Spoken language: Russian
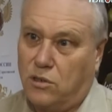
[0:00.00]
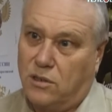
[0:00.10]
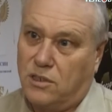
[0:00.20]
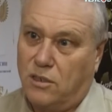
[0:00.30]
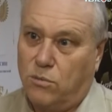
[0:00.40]

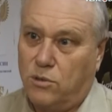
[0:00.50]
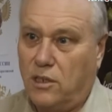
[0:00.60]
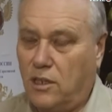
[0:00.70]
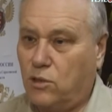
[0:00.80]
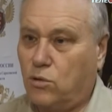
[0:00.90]
На самом
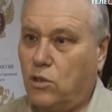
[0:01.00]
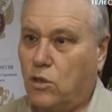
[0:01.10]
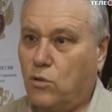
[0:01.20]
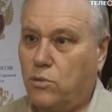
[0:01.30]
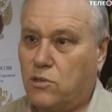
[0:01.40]
деле они только
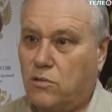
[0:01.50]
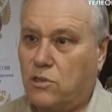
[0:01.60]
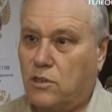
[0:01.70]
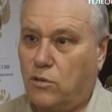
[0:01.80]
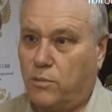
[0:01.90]
губят свое
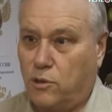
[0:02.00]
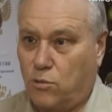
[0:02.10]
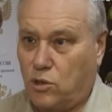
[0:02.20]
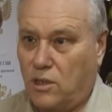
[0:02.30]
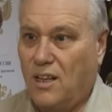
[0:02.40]
здоровье, потому
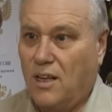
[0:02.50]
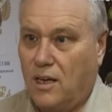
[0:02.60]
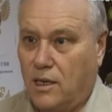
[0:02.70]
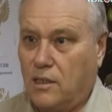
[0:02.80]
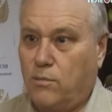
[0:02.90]
что
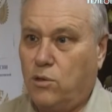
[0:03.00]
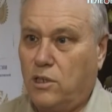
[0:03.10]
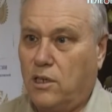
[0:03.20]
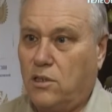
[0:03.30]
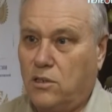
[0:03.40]

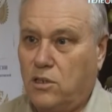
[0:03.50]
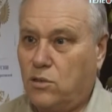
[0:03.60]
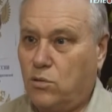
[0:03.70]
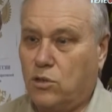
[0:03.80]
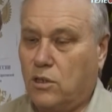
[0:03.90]
анаболики, они
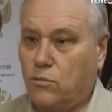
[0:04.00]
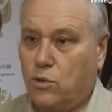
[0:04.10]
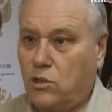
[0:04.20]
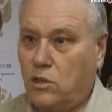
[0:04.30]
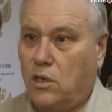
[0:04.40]
действуют на
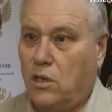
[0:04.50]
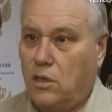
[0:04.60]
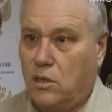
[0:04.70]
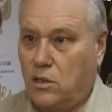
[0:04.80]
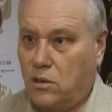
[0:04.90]
многие
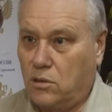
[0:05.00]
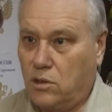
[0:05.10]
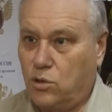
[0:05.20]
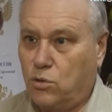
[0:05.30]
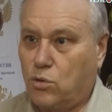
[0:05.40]
Э,
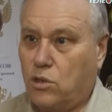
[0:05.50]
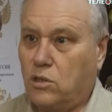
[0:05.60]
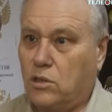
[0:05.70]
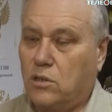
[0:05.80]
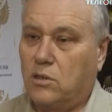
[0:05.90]
значит,
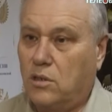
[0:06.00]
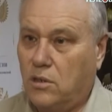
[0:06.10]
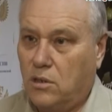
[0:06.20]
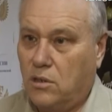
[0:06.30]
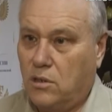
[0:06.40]
органы,
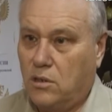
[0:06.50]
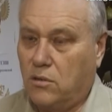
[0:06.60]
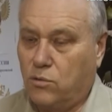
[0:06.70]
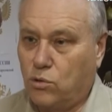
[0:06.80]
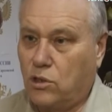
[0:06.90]

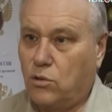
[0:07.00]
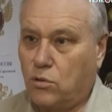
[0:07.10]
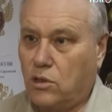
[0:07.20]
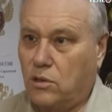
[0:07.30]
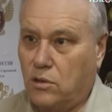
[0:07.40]
внутренние
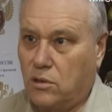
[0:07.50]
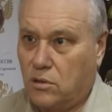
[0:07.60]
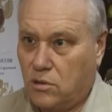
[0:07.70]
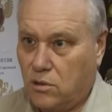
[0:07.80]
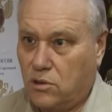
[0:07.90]
органы
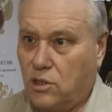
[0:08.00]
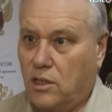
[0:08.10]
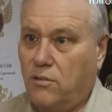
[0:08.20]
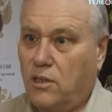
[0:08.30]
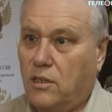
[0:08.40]

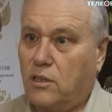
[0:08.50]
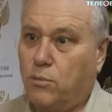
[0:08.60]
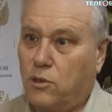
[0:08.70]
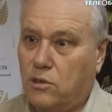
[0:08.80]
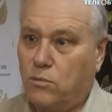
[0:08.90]
человека, и
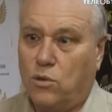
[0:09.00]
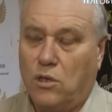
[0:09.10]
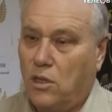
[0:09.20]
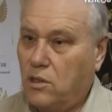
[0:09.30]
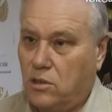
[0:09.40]
поэтому
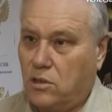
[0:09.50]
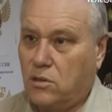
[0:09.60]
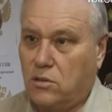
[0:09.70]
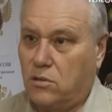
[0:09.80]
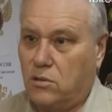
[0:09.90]
их
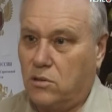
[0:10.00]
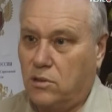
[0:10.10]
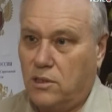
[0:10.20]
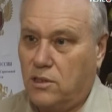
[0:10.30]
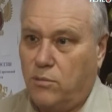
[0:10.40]
э,
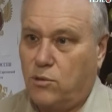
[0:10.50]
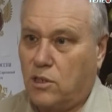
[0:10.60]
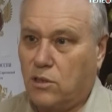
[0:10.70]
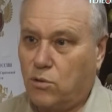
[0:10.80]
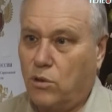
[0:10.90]
нельзя
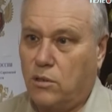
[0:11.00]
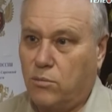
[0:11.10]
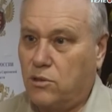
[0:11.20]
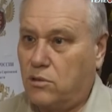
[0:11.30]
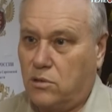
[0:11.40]
бесконтрольно,
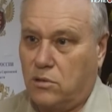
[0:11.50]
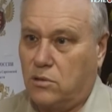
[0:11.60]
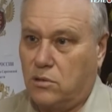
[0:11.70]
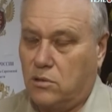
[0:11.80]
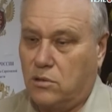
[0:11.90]
без
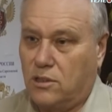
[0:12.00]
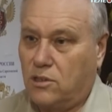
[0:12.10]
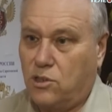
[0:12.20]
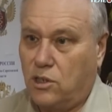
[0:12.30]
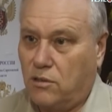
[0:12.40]
э,
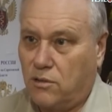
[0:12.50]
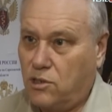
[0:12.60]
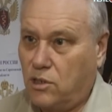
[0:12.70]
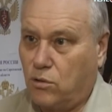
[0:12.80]
назначения врача